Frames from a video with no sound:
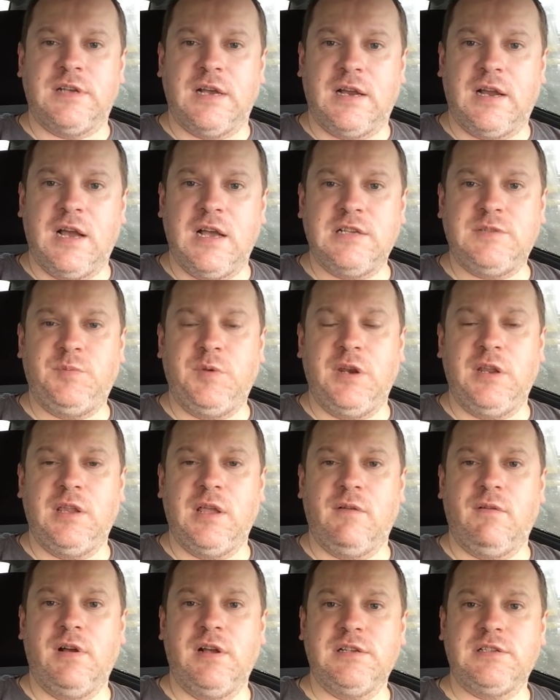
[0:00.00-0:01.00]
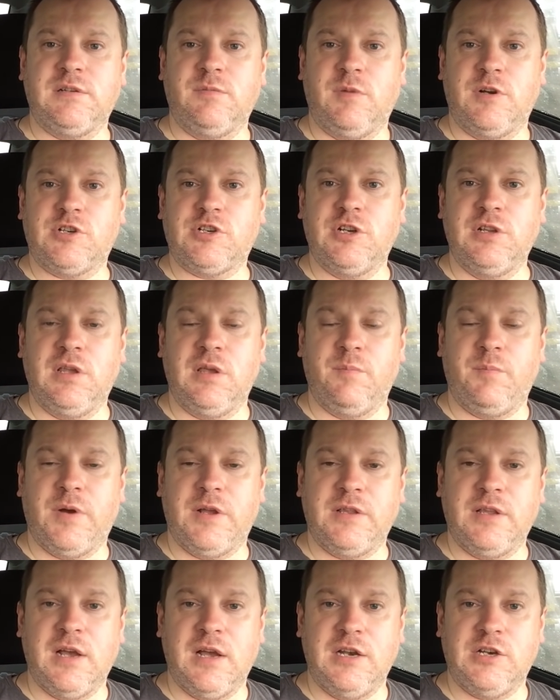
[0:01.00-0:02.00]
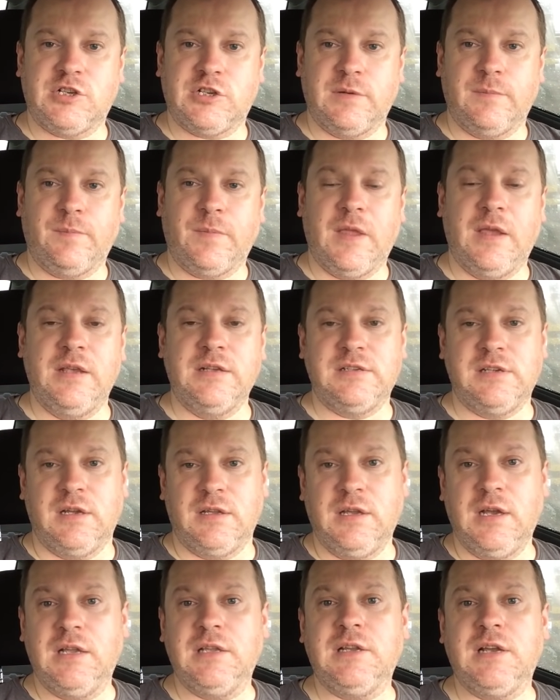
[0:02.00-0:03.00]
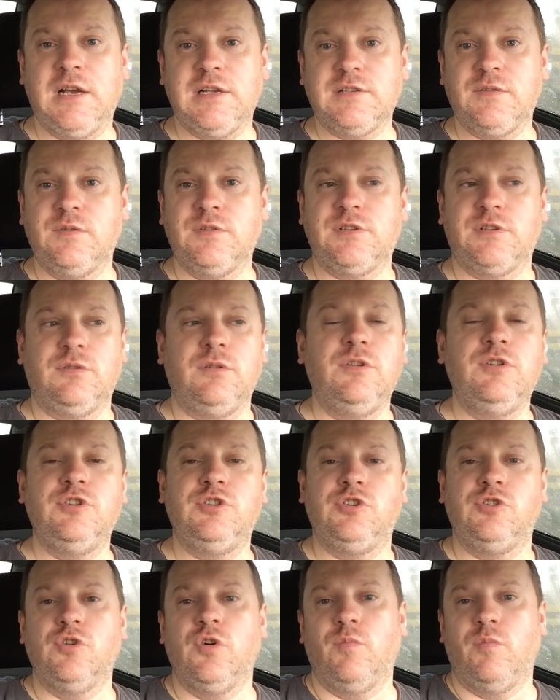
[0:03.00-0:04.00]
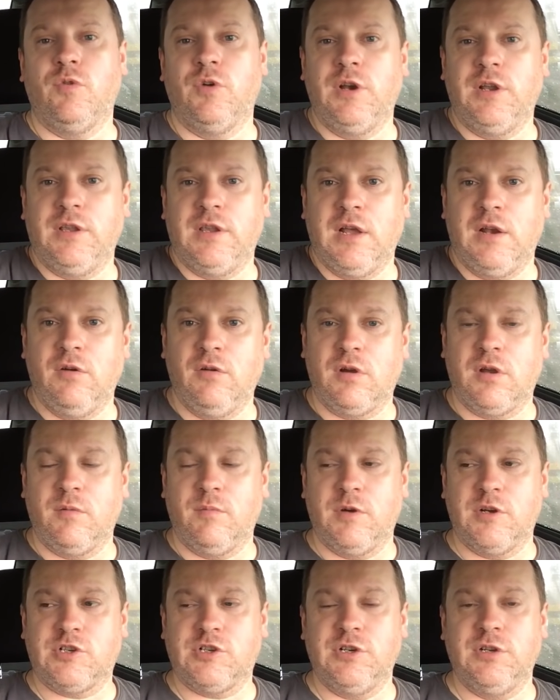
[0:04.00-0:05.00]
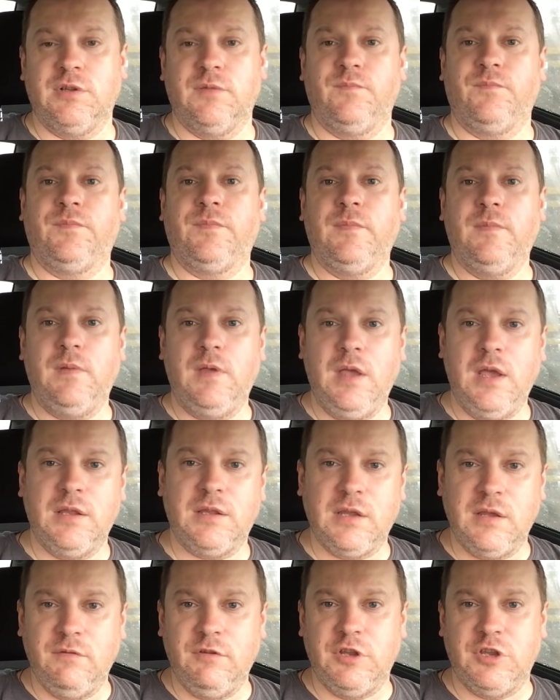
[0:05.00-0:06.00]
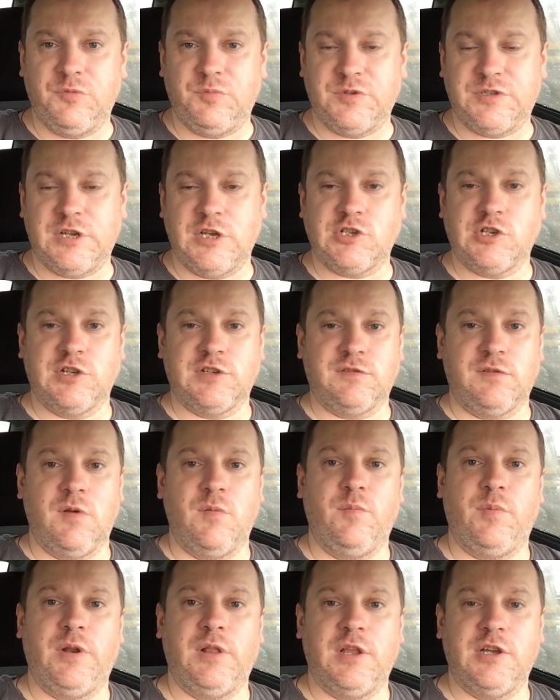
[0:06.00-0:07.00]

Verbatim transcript: заказ передавался машинке подальше. А если она отказывается, то еще более далекой машине. Это и видит пассажир в своем